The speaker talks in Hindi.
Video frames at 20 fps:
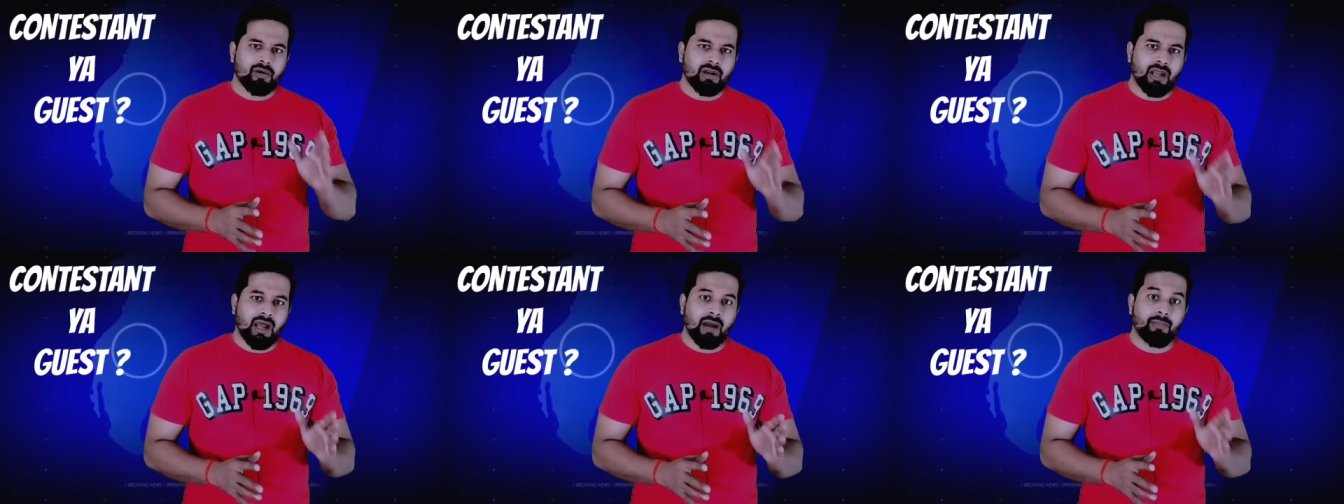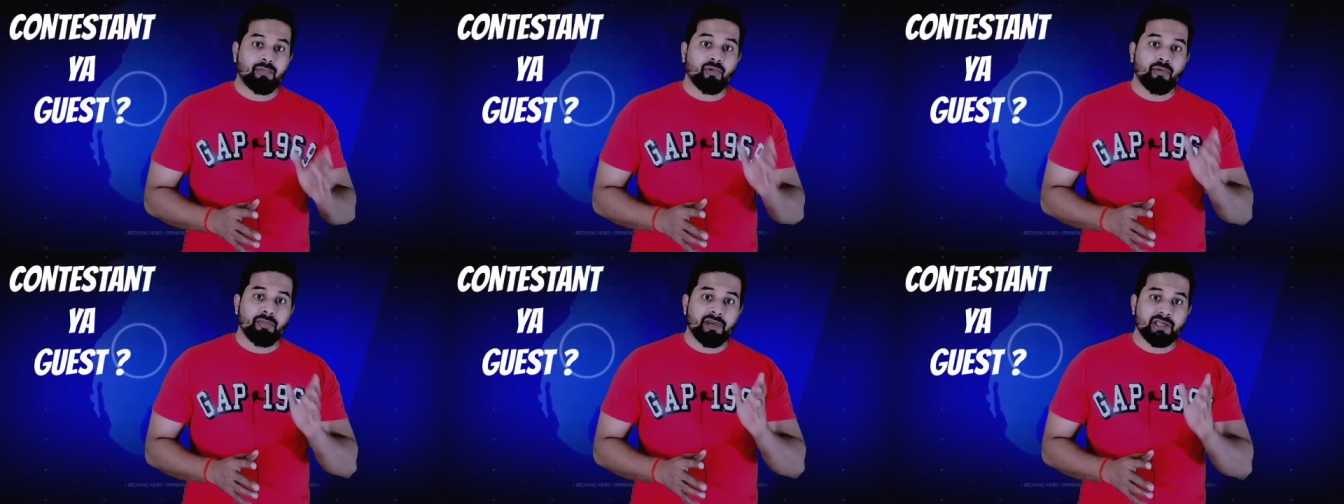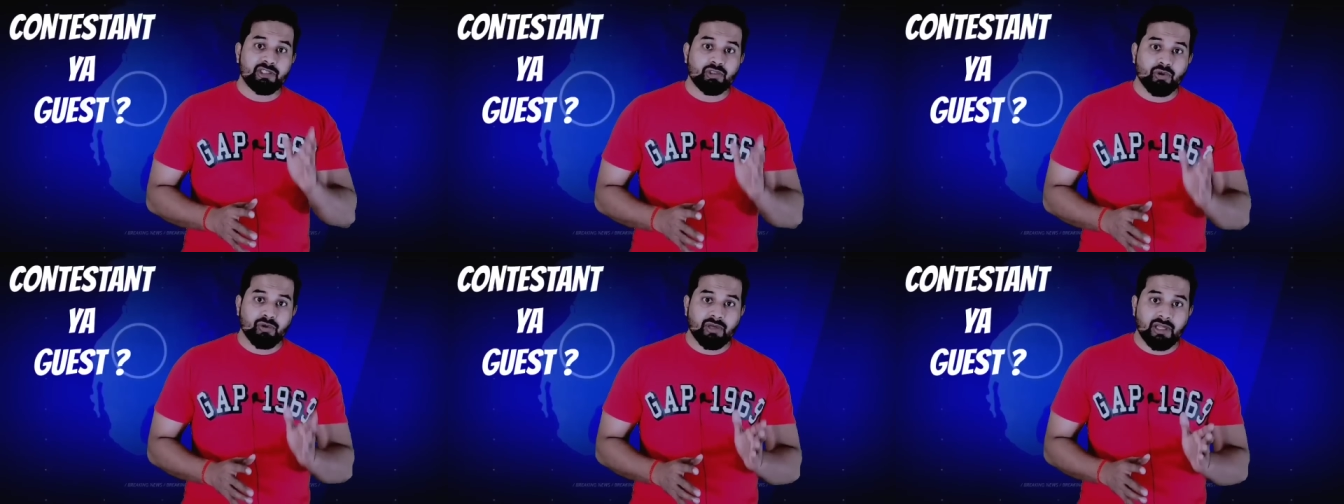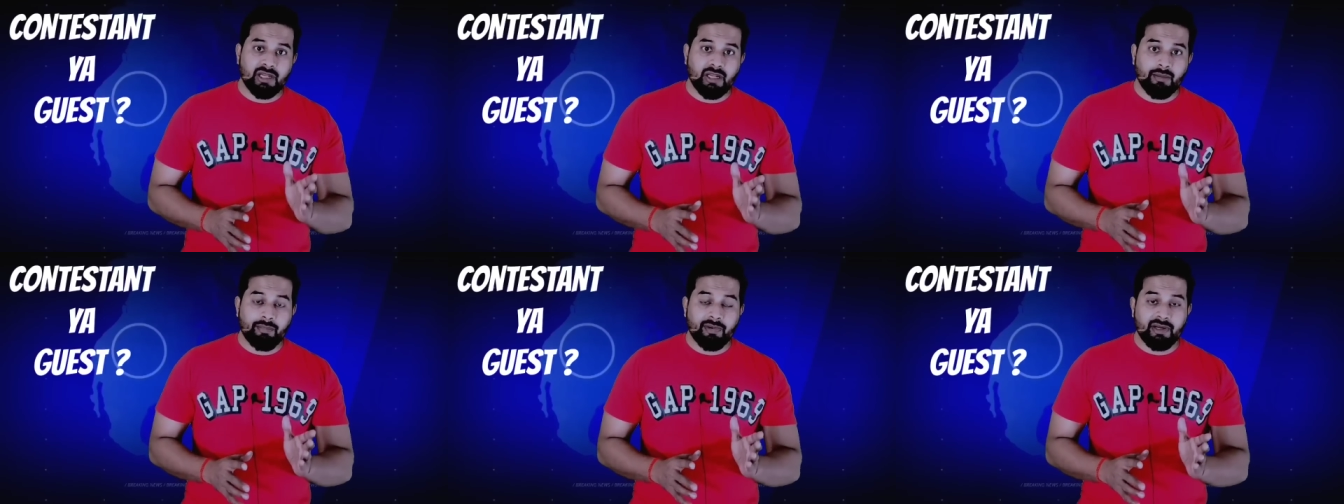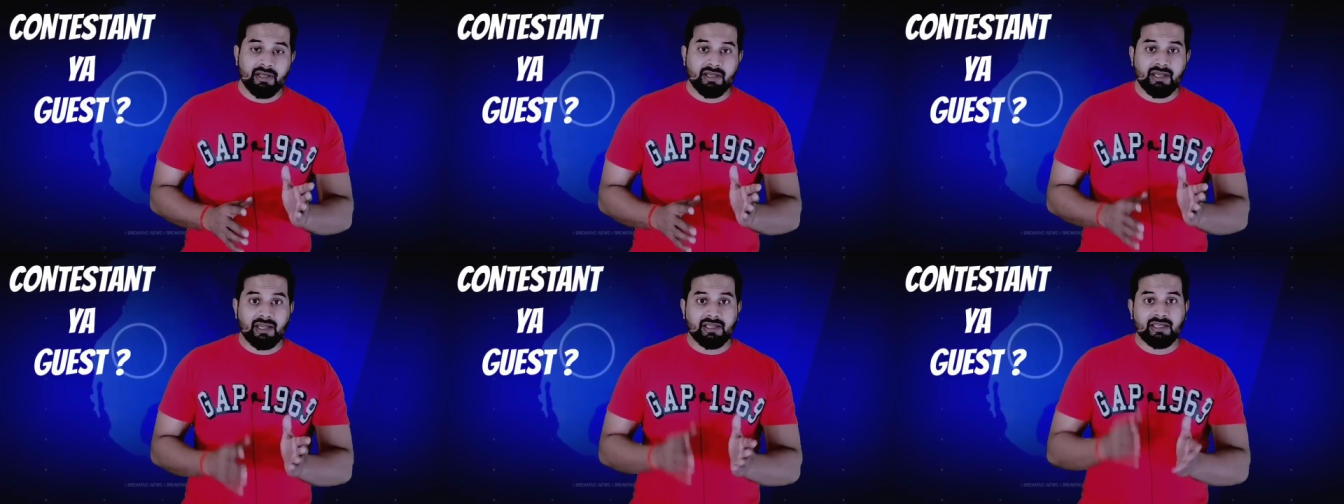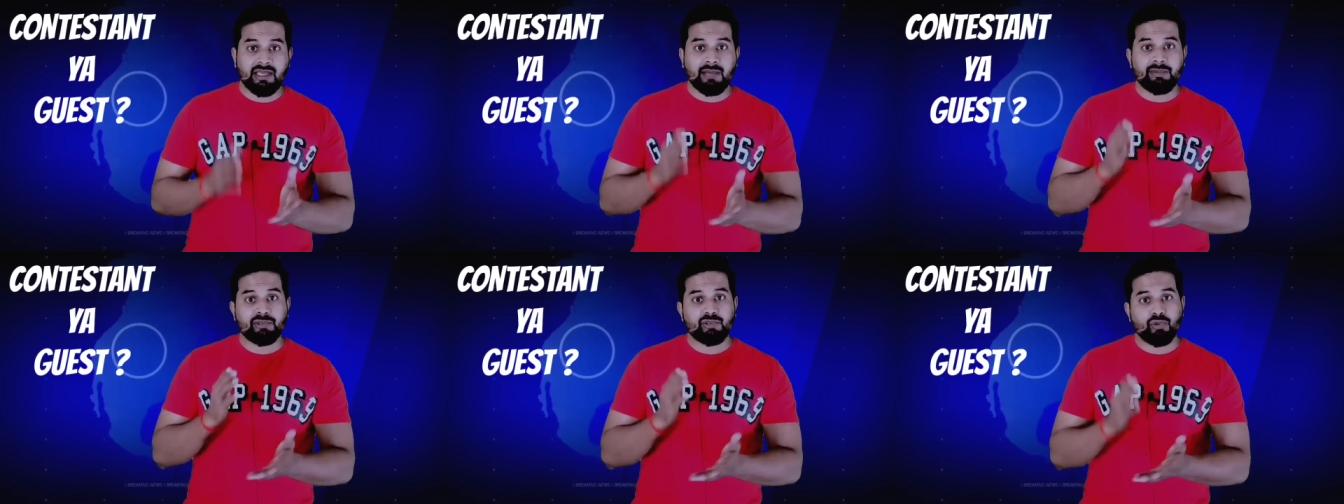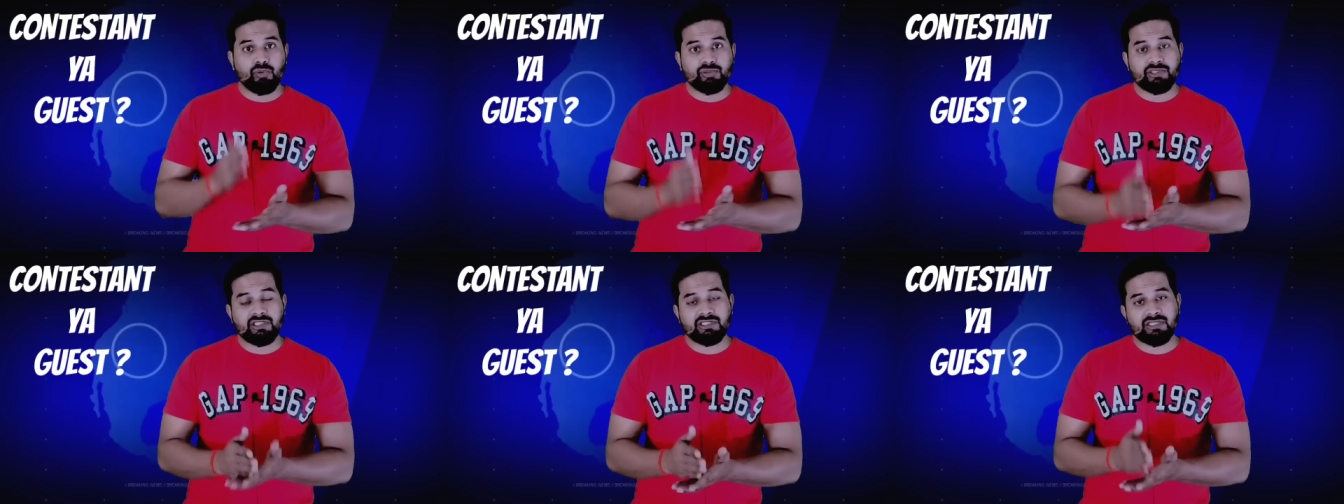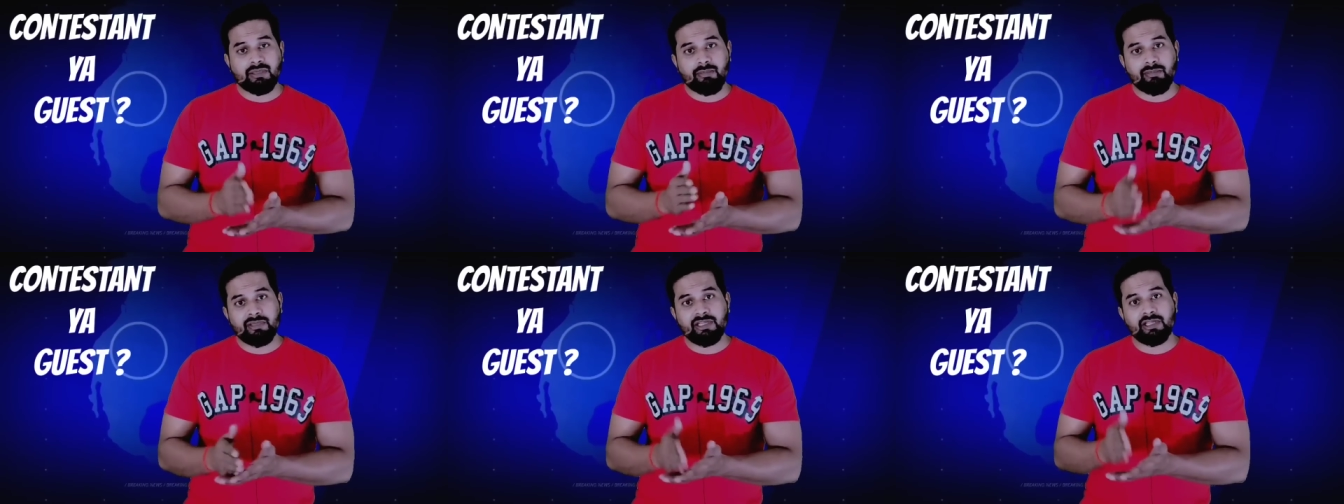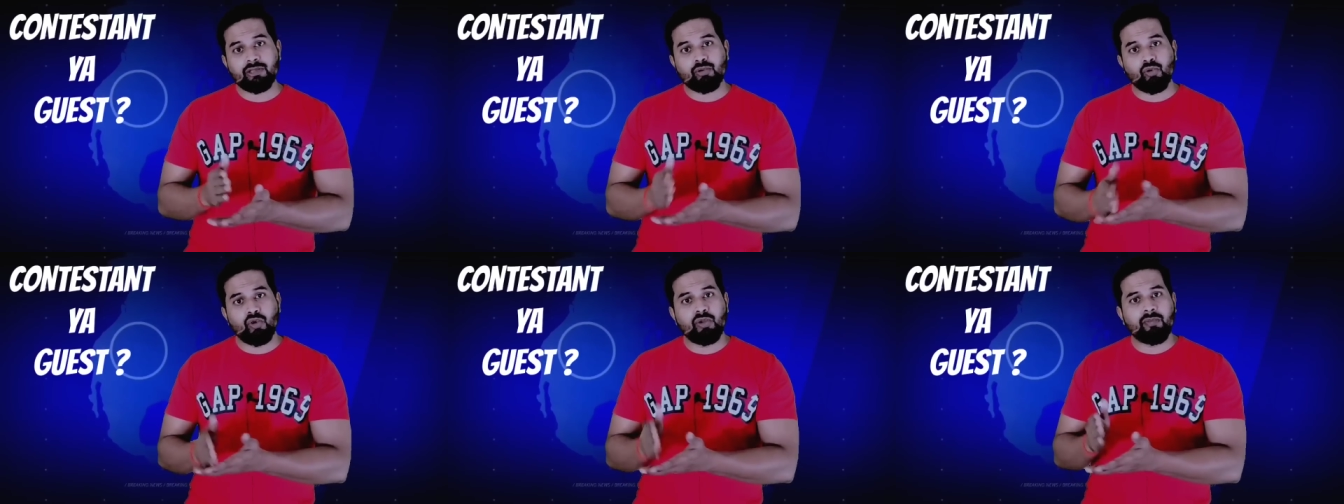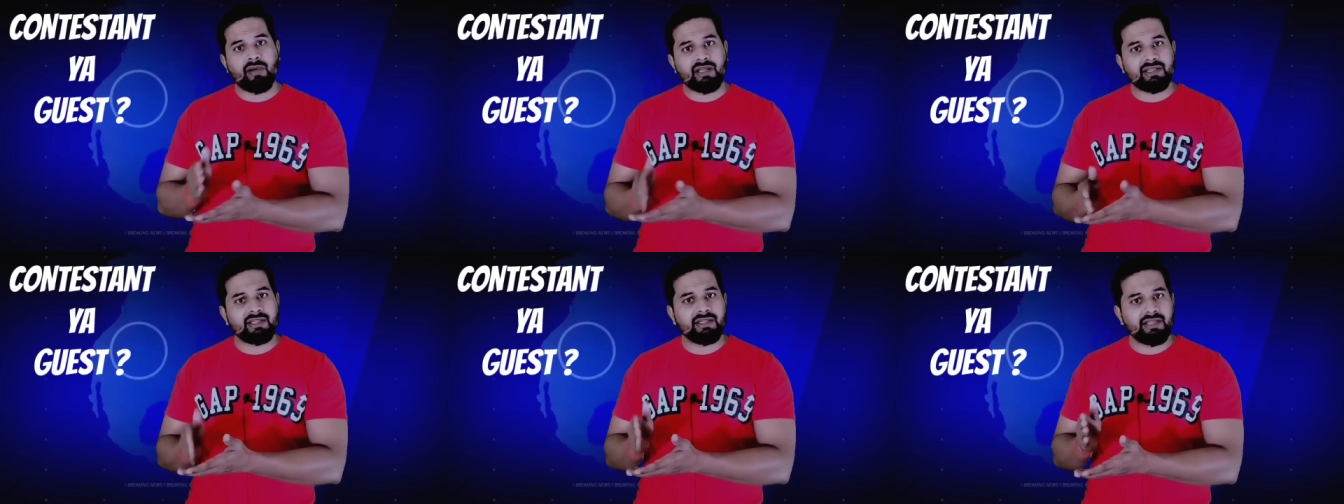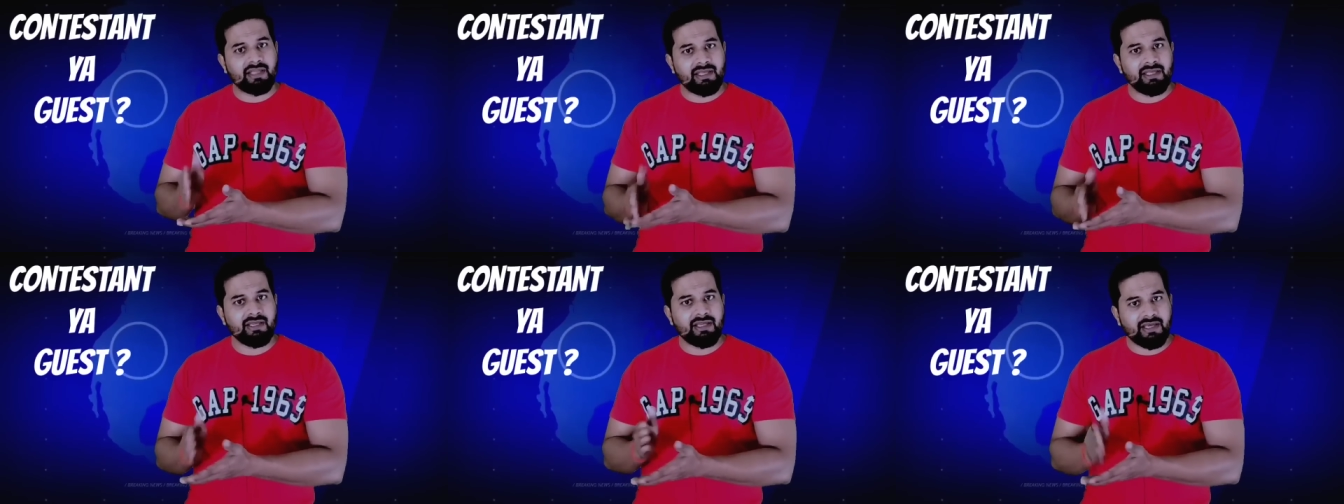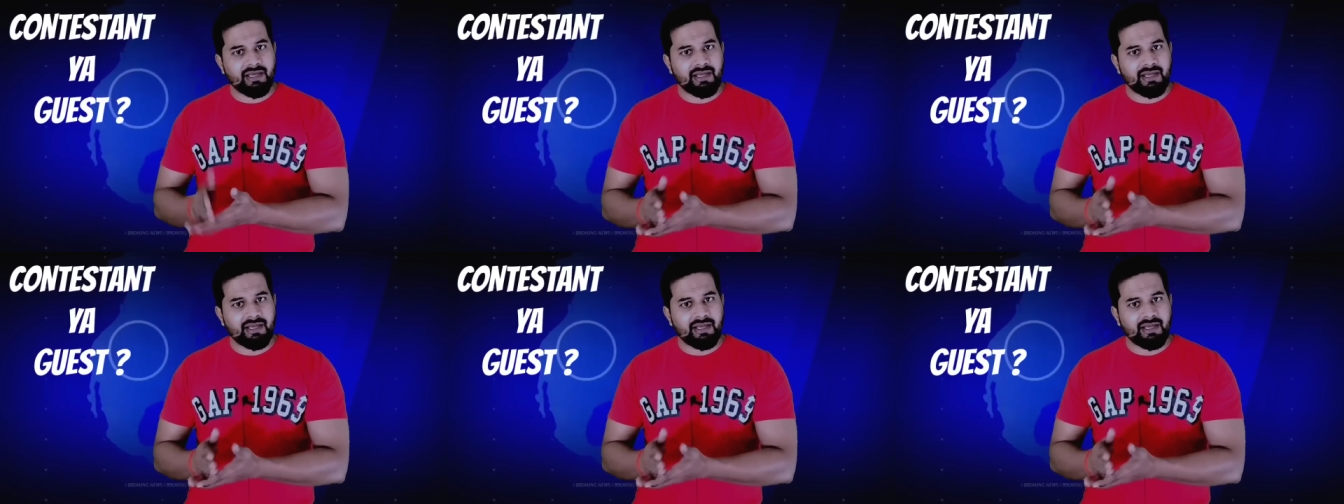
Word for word: और आपको मेक श्योर करना पड़ेगा कि आप शो से संबंधित कोई बातें नहीं